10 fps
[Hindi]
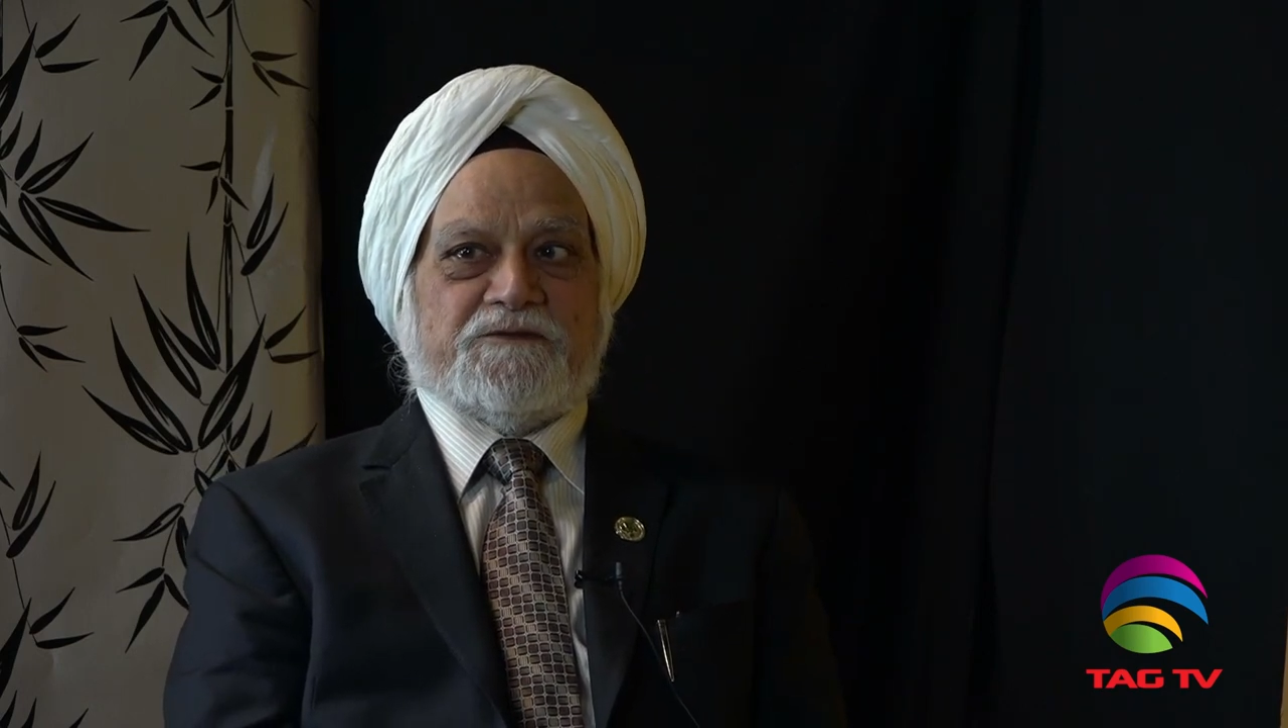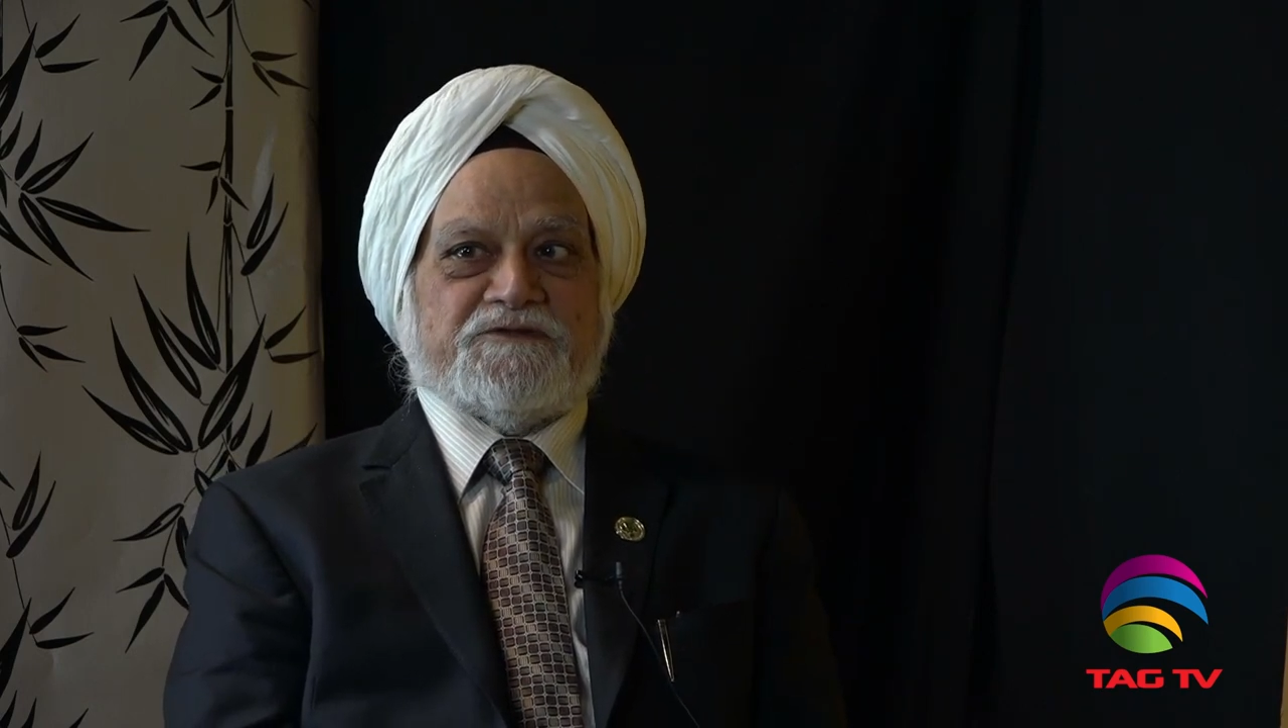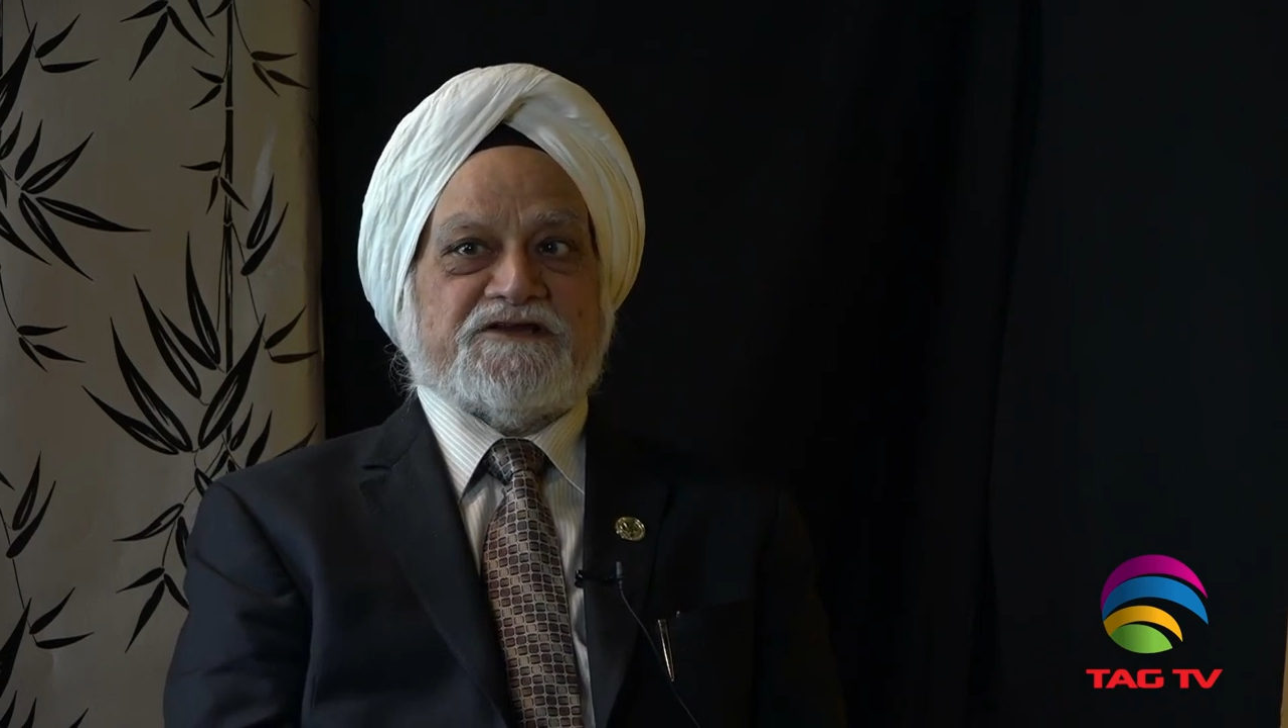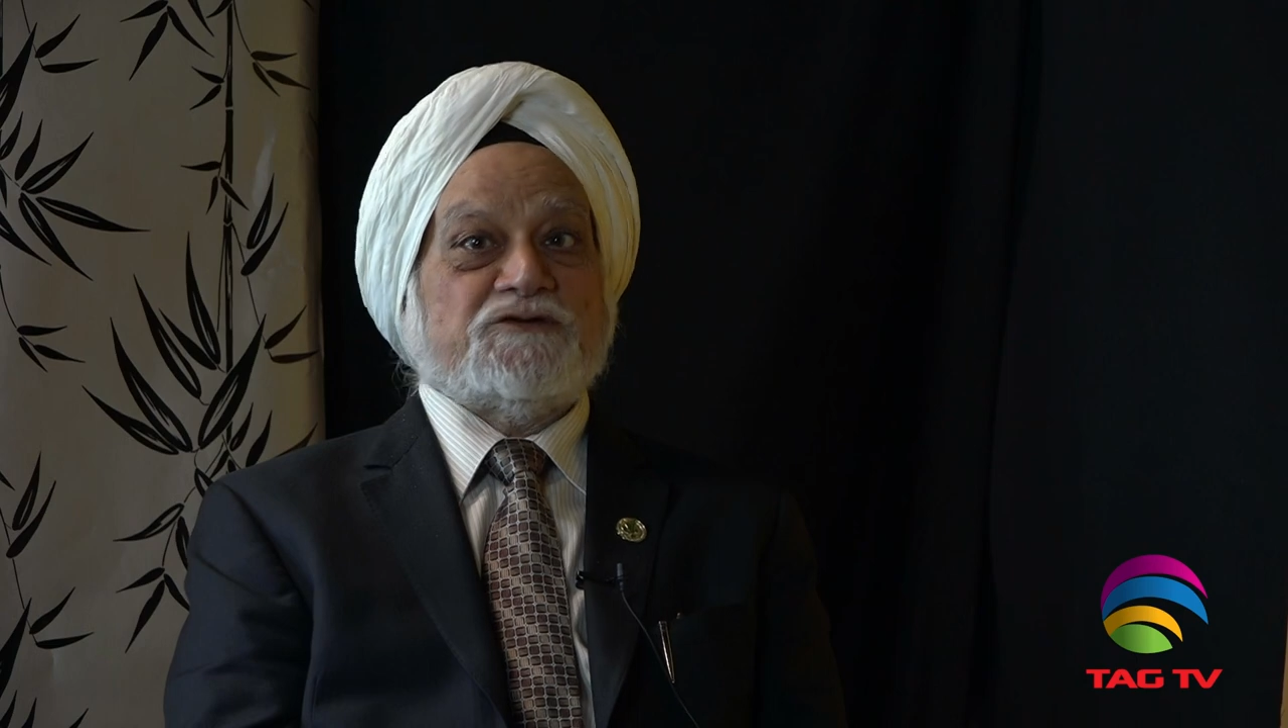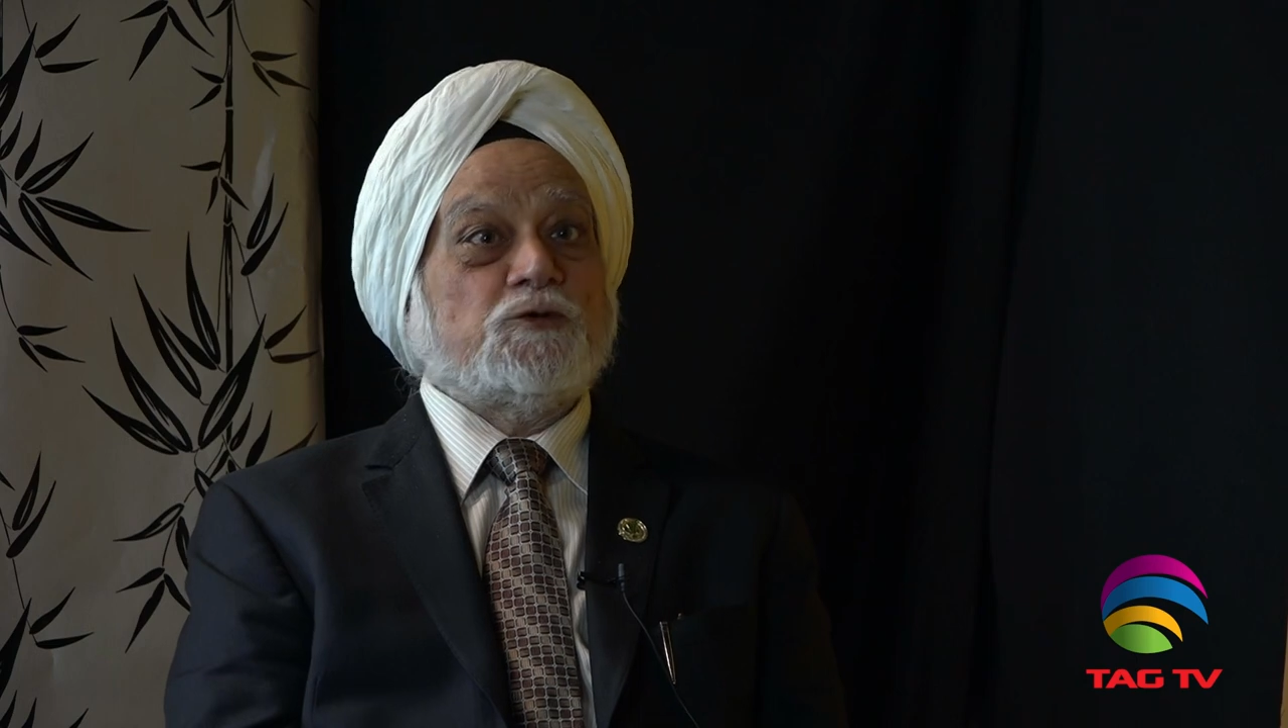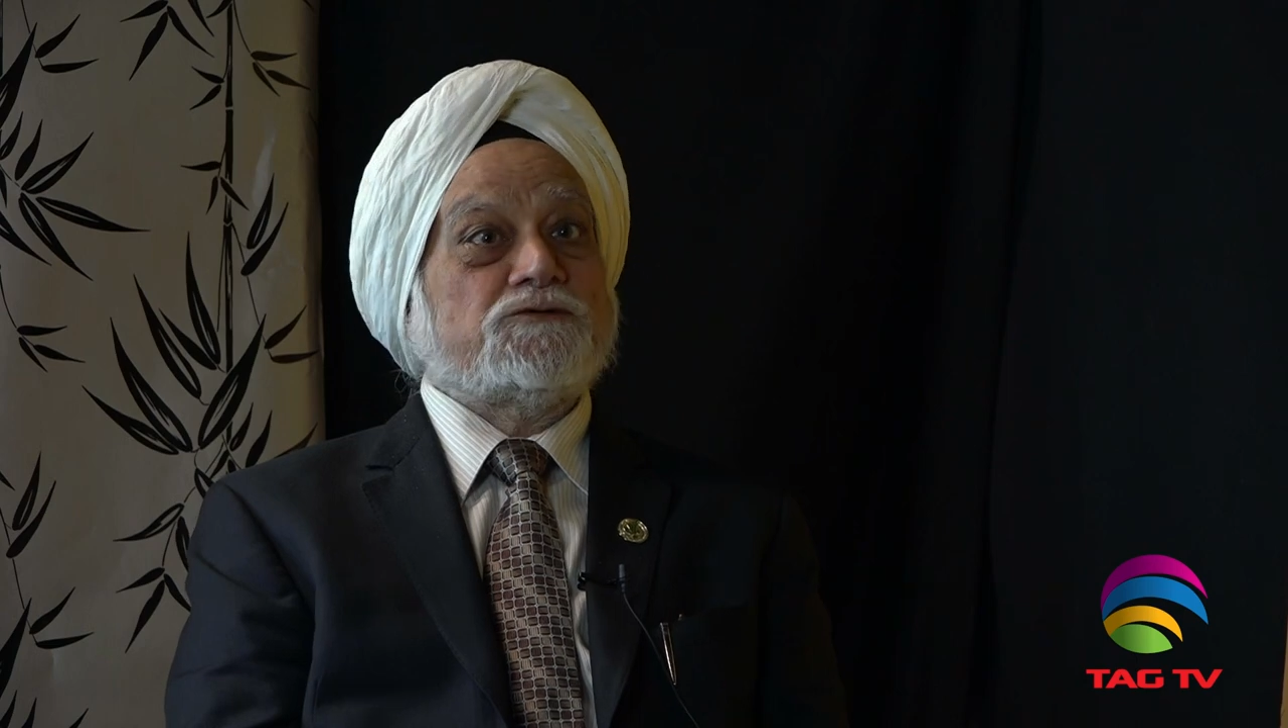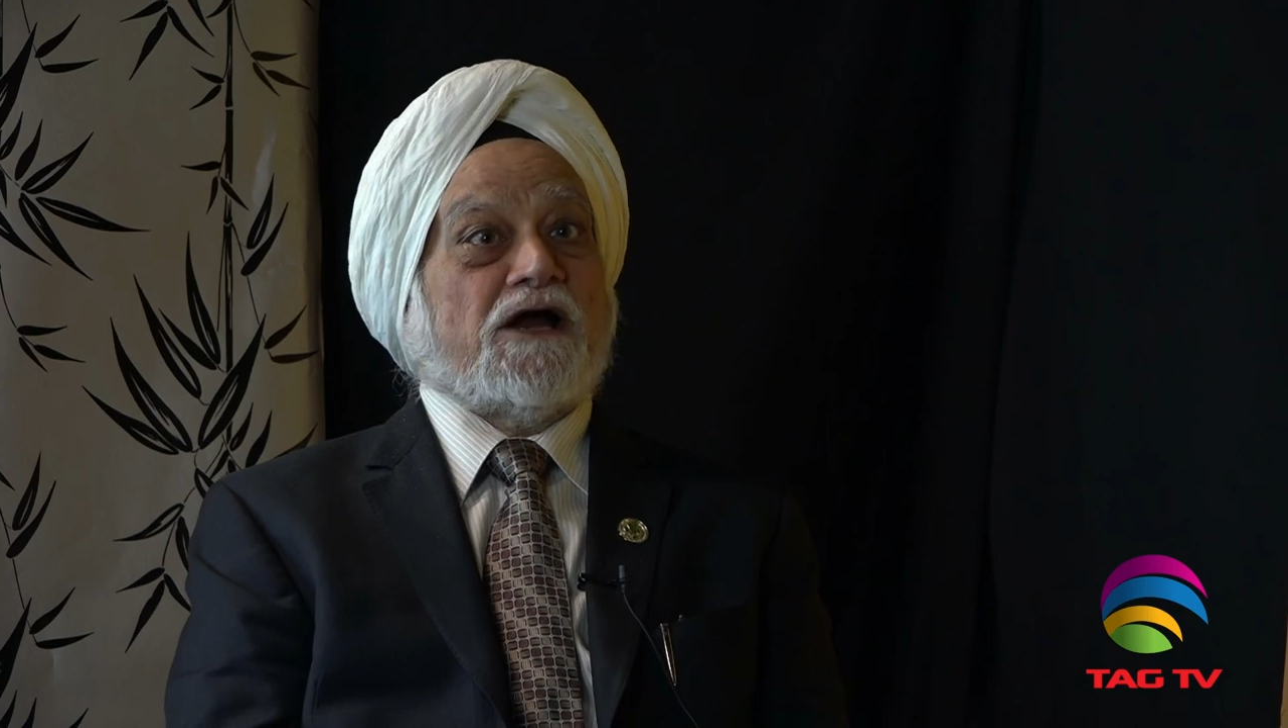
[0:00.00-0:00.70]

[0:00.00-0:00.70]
मिस्टर यूथ